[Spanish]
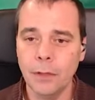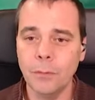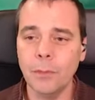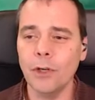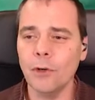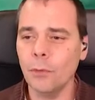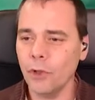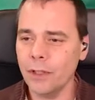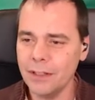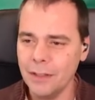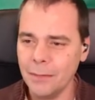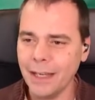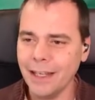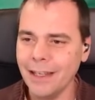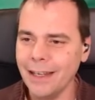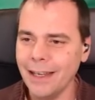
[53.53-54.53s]
Pero os podéis
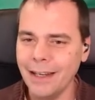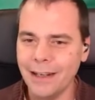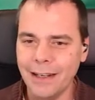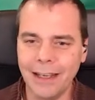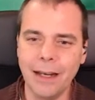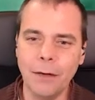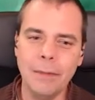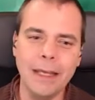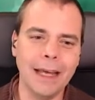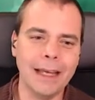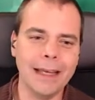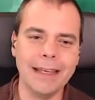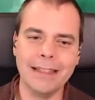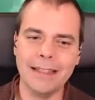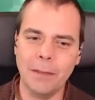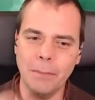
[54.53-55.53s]
imaginar el viaje
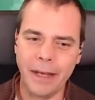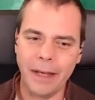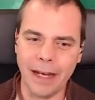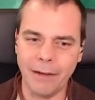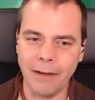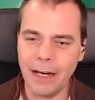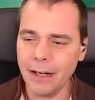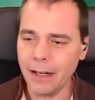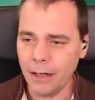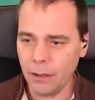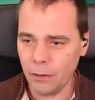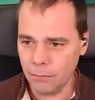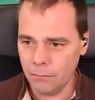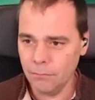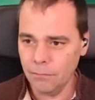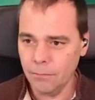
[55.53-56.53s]
que se pegaba el
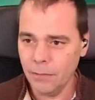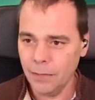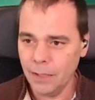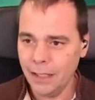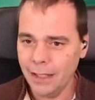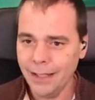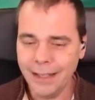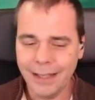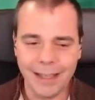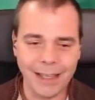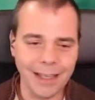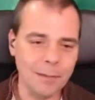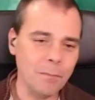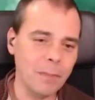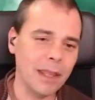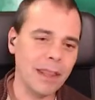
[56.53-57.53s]
reno, que
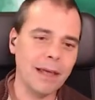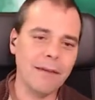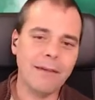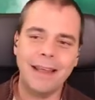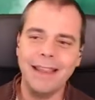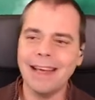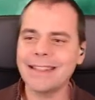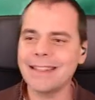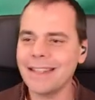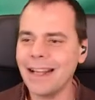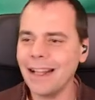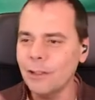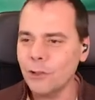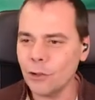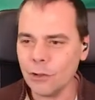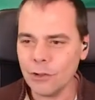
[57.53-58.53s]
empezaba a dar
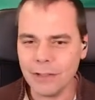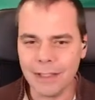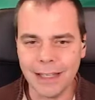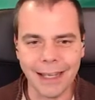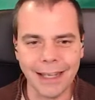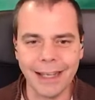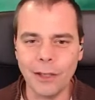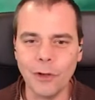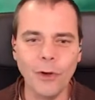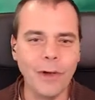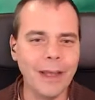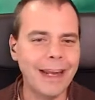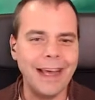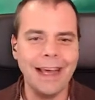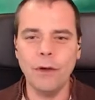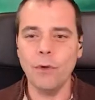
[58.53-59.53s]
saltos, que aquello
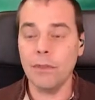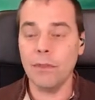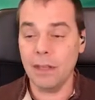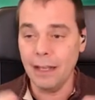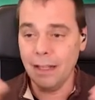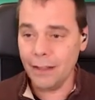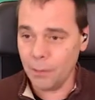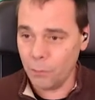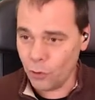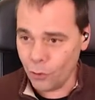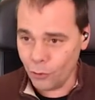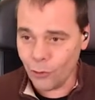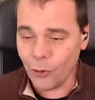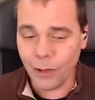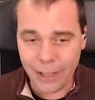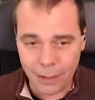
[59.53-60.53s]
era alucinante, porque
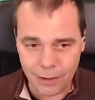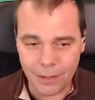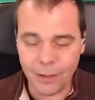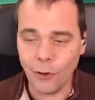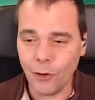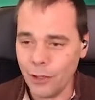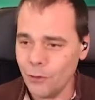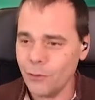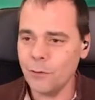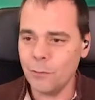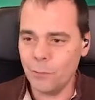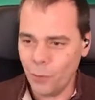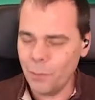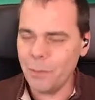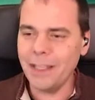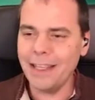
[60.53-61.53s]
los renos
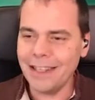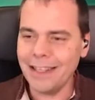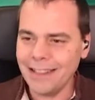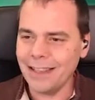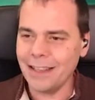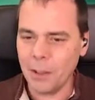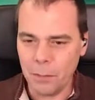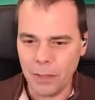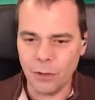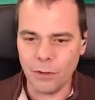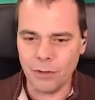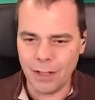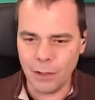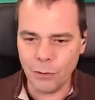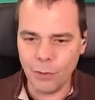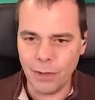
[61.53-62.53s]
pueden medir hasta 3 metros
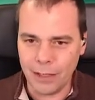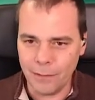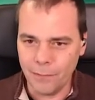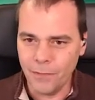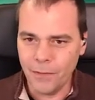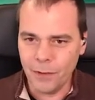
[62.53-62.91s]
de altura.